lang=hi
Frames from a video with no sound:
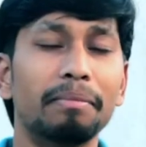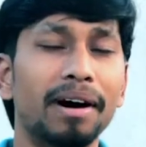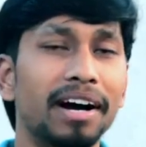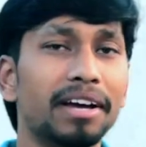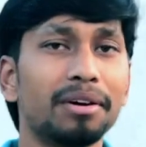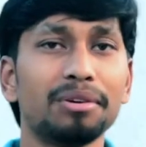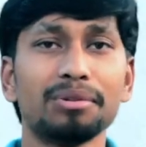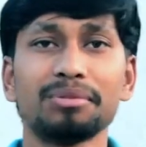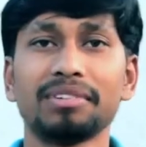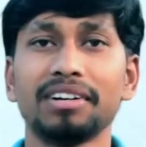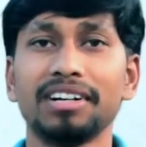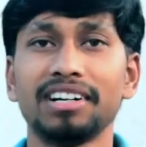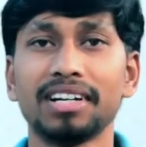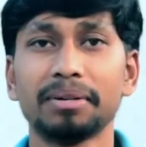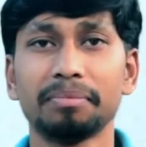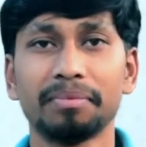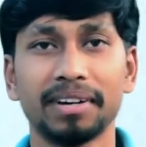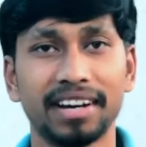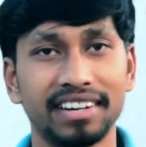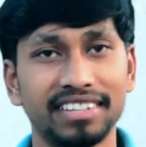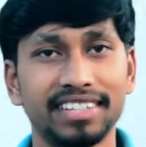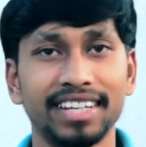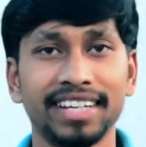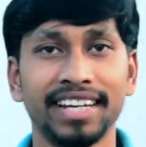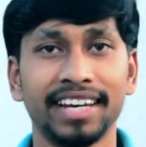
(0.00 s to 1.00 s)
बायो
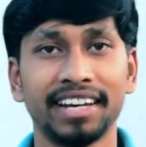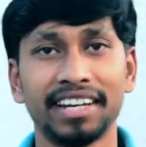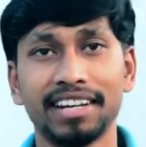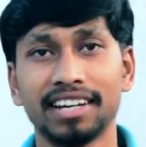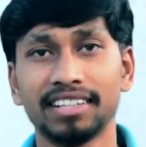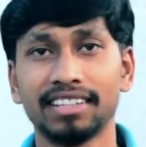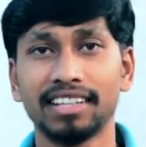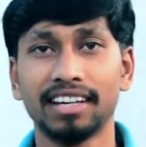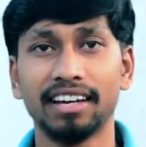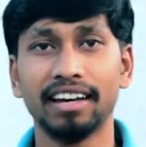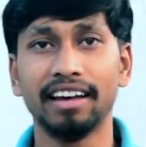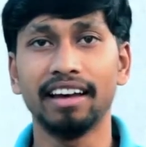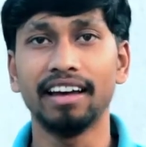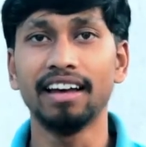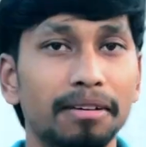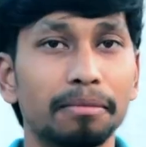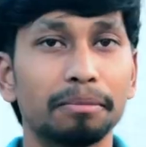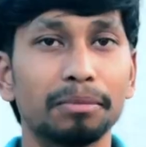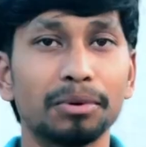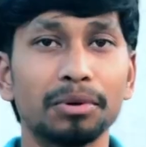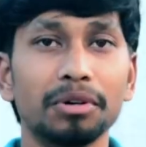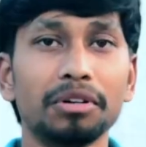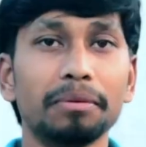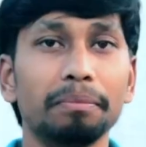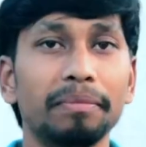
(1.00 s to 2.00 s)
सेटअप कैसे किया जाता है
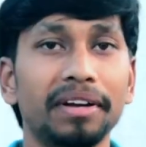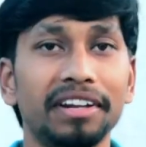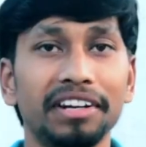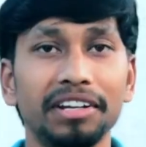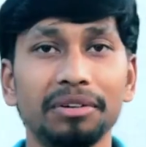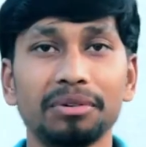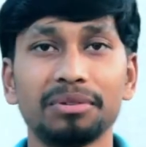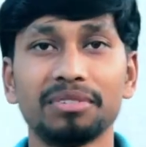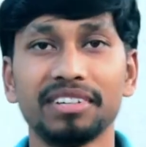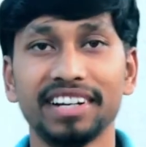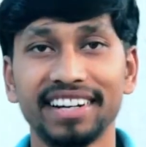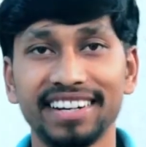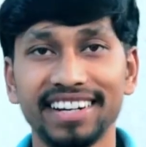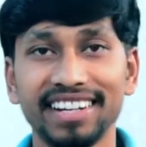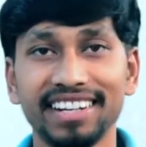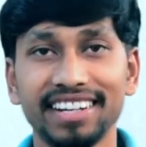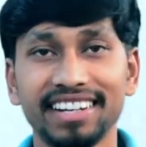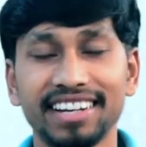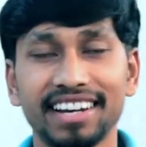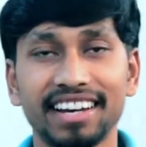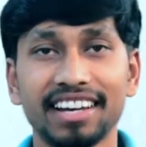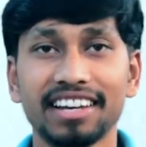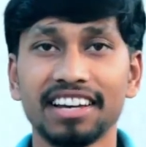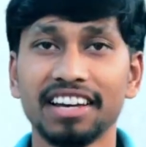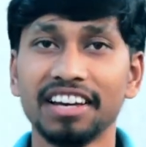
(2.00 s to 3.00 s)
बूट मेन्यू
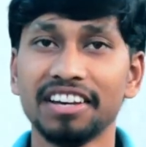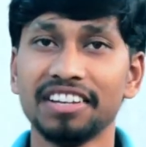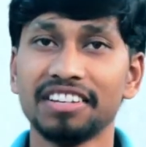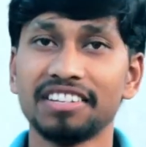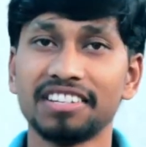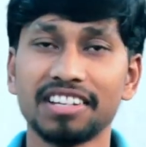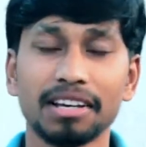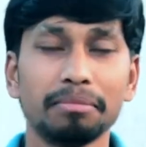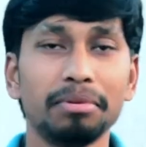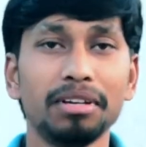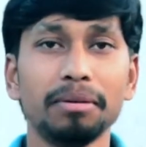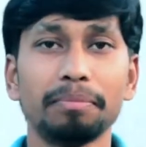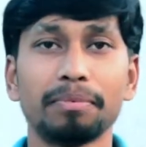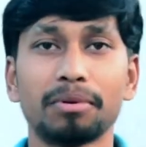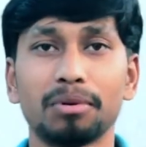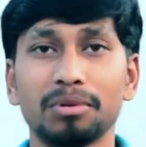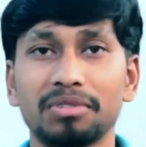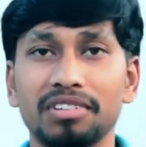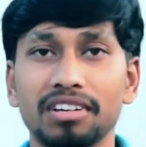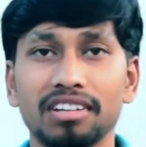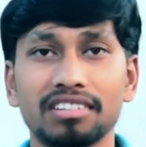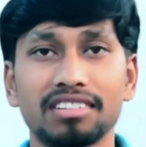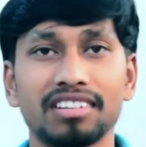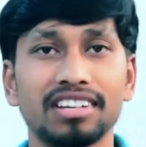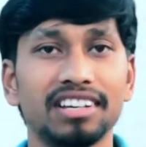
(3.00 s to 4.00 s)
सेटिंग के सभी
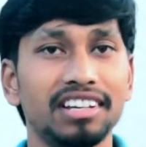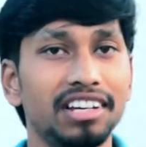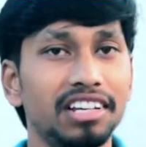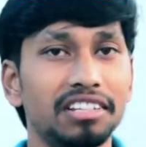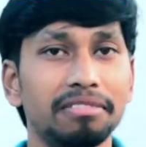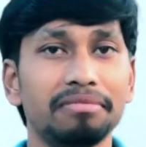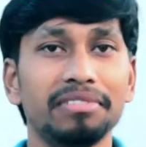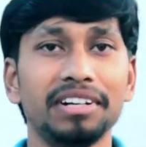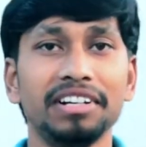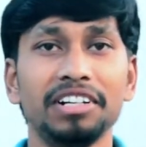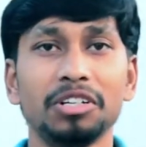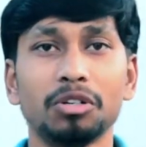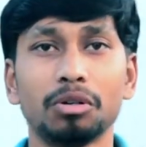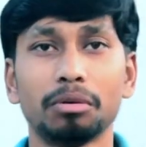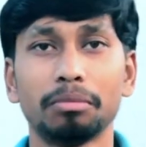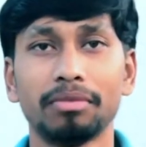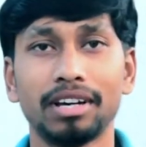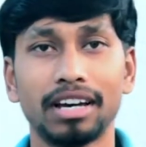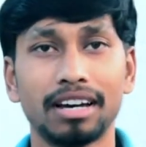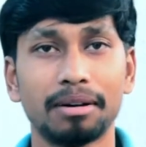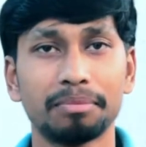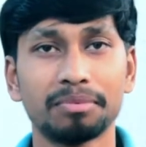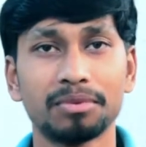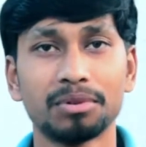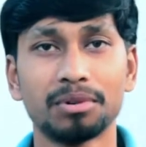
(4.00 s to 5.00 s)
प्रोसेस इस वीडियो
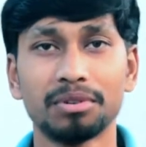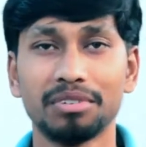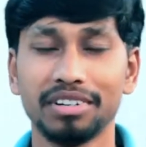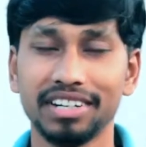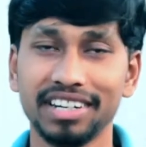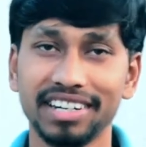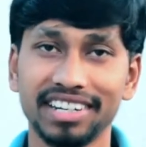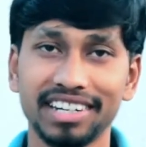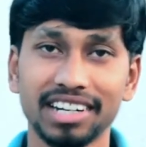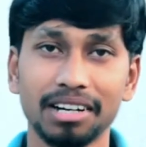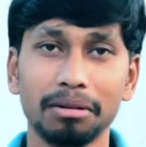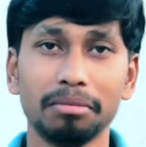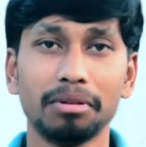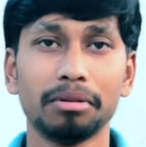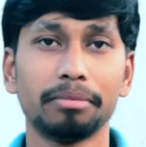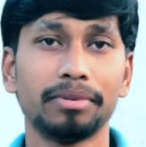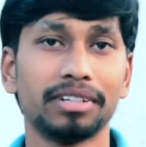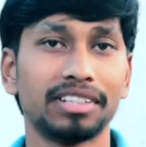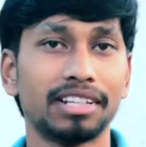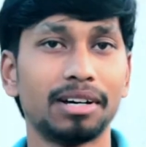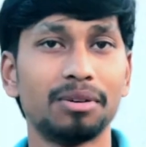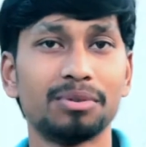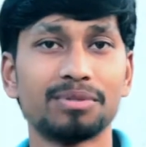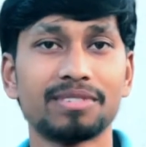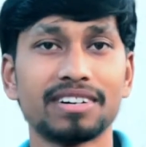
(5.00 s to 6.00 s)
में आपको डिटेल में
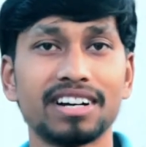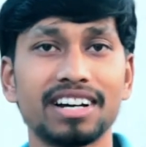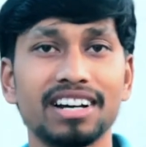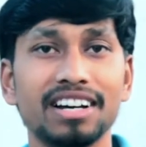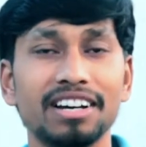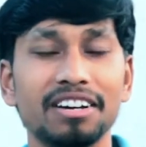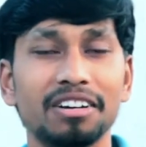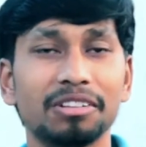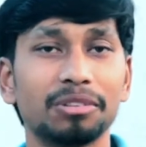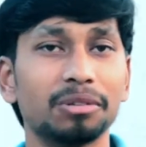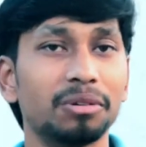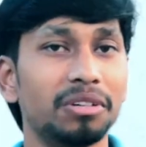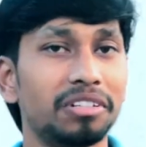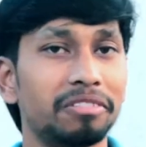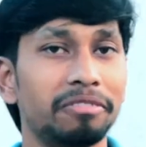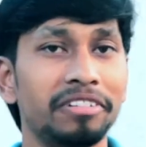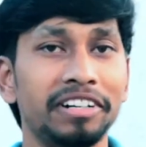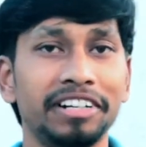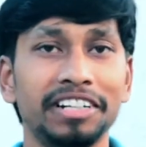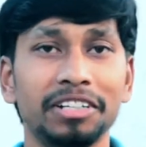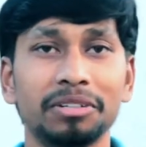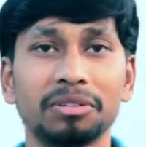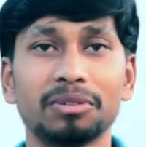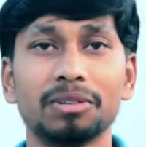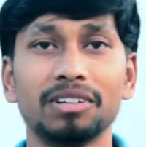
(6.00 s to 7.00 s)
बताऊंगा तो इस
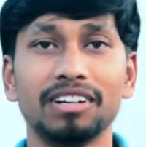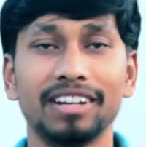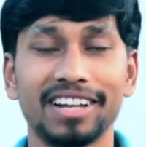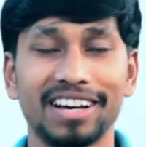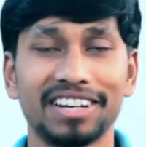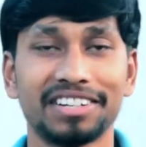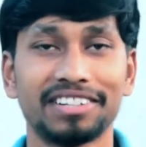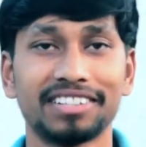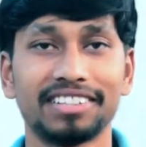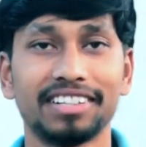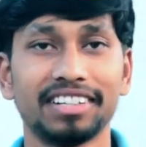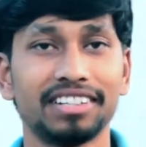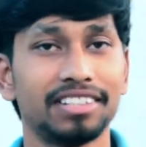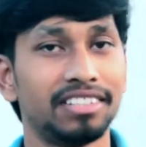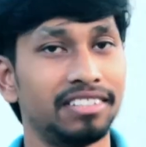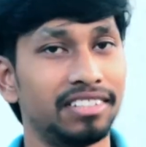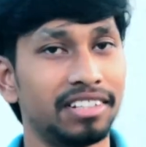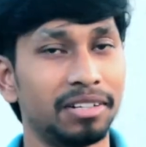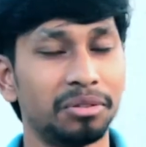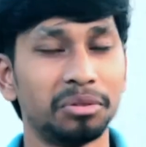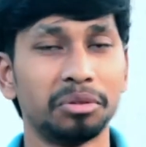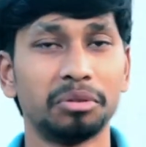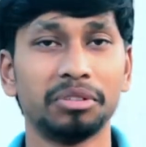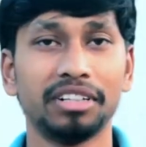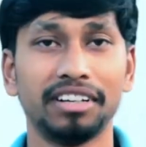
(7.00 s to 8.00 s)
वीडियो को लास्ट तक
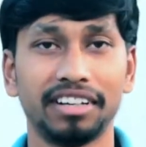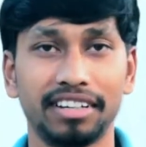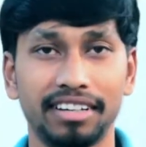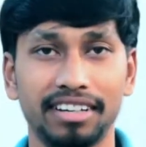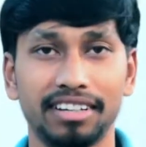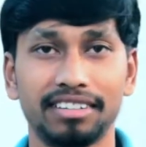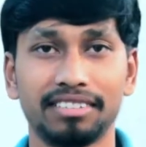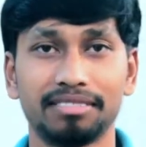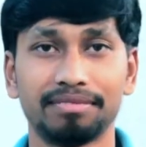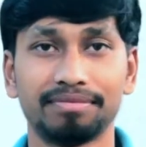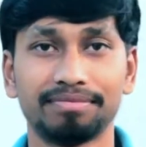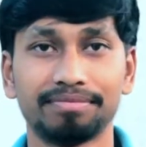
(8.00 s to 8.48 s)
ज़रूर देखें